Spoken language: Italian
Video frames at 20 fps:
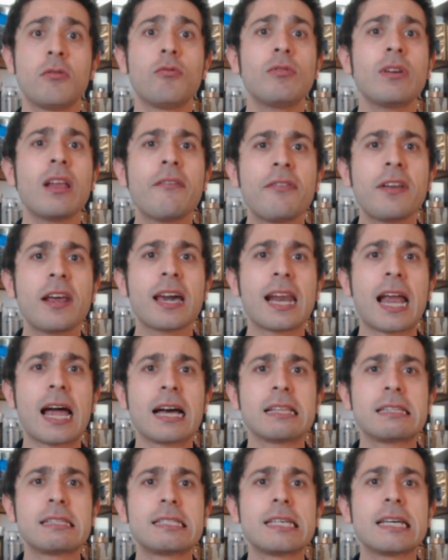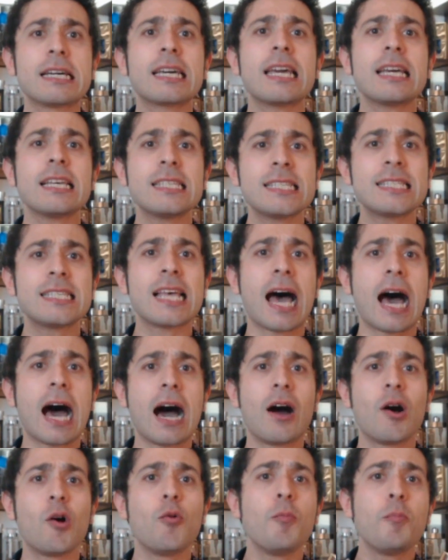una fragranza che
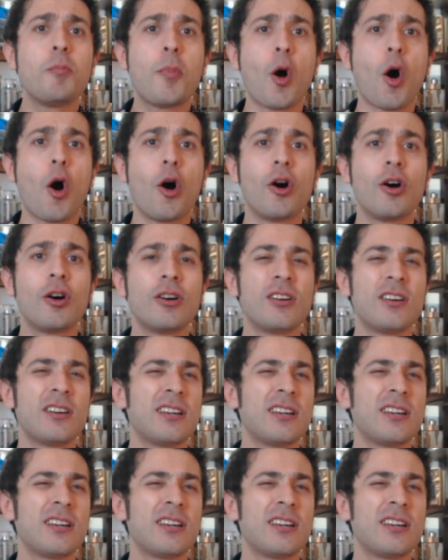sa un po',